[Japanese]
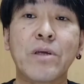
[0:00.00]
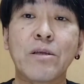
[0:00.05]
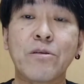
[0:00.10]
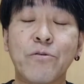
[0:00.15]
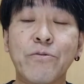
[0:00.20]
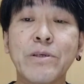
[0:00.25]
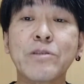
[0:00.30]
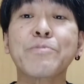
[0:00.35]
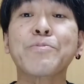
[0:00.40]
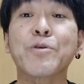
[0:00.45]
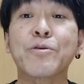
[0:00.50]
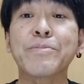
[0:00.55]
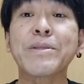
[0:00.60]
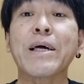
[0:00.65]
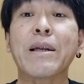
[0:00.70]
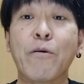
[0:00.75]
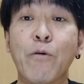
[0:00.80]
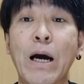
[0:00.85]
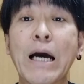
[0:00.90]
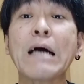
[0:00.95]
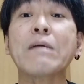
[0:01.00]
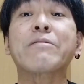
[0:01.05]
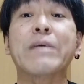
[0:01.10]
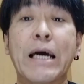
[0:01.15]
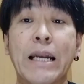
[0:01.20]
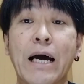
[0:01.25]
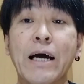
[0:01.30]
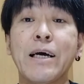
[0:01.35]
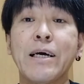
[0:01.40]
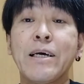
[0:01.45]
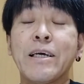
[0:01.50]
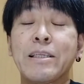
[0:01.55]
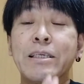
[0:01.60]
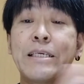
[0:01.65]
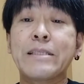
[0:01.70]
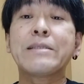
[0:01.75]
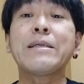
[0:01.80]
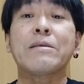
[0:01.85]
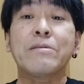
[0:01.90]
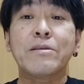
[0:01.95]
あの、Facebook 見たらわかるから、
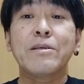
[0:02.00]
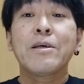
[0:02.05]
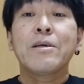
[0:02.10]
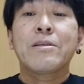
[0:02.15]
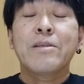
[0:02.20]
行ったん。